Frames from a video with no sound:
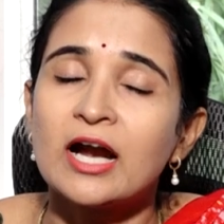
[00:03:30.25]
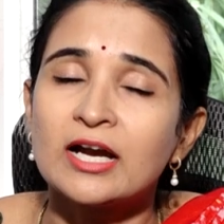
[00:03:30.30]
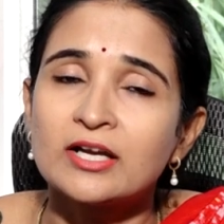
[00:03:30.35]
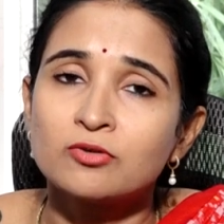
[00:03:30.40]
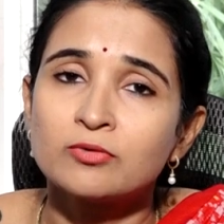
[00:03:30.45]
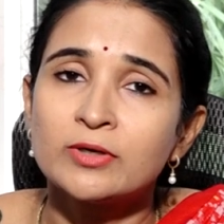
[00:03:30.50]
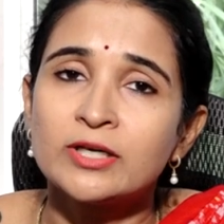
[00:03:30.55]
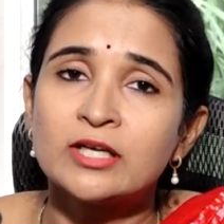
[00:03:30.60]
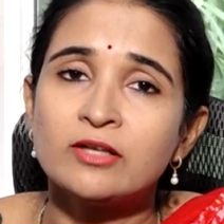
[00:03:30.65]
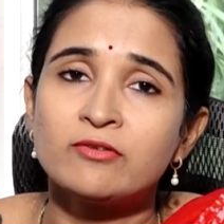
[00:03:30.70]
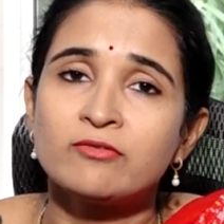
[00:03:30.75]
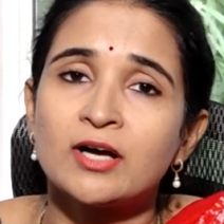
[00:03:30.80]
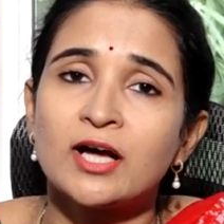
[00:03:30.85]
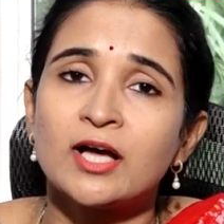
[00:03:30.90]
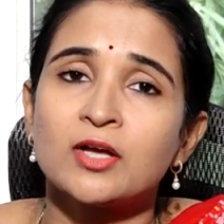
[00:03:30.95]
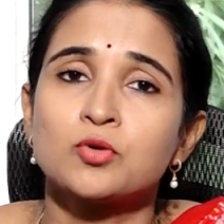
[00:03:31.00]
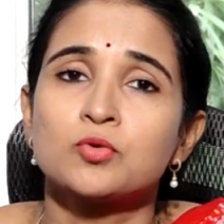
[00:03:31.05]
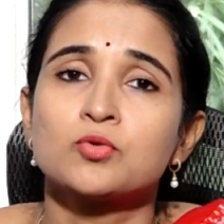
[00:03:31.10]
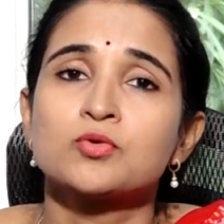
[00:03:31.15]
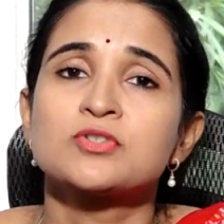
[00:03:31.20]
అటువంటి
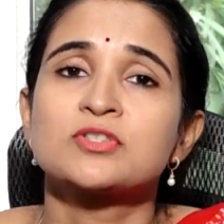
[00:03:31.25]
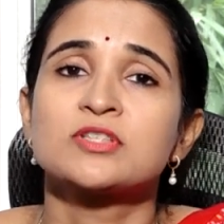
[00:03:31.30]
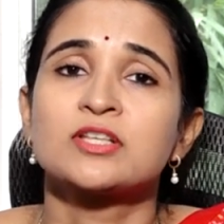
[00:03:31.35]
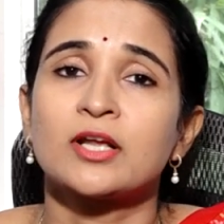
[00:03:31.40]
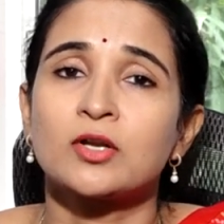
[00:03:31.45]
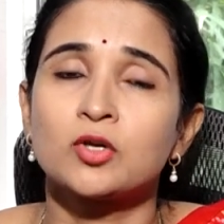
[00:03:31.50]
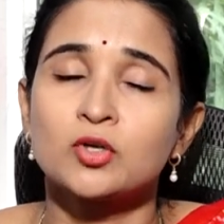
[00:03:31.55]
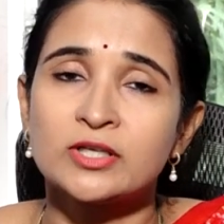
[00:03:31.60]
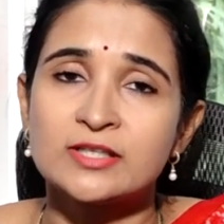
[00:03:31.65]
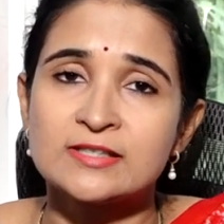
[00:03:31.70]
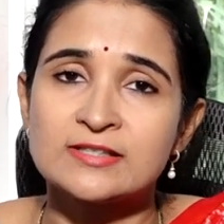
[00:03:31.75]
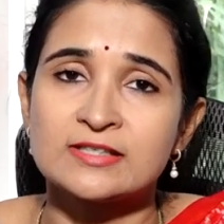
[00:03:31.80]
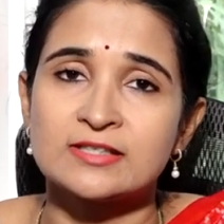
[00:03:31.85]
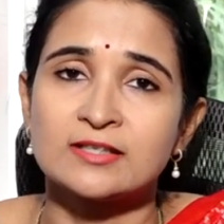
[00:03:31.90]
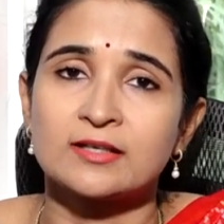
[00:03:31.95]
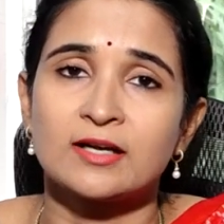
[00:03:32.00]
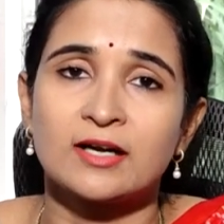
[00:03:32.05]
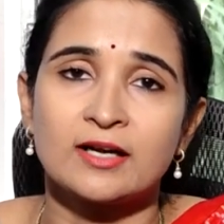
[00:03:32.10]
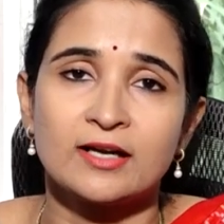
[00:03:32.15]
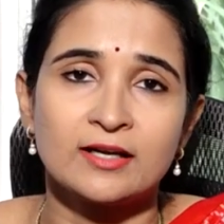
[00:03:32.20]
వారు సరోగసి
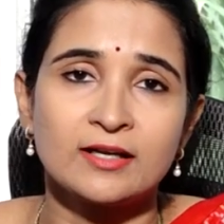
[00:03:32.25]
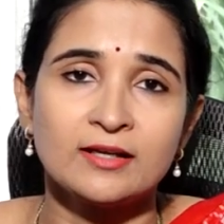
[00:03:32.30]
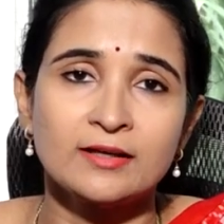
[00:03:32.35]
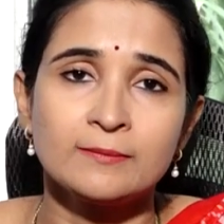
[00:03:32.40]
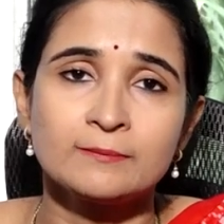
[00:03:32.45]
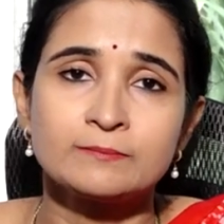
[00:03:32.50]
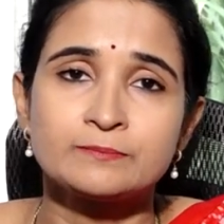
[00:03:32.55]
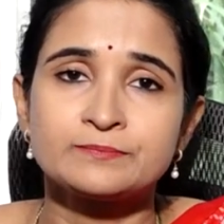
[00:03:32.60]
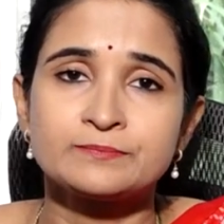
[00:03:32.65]
అంటే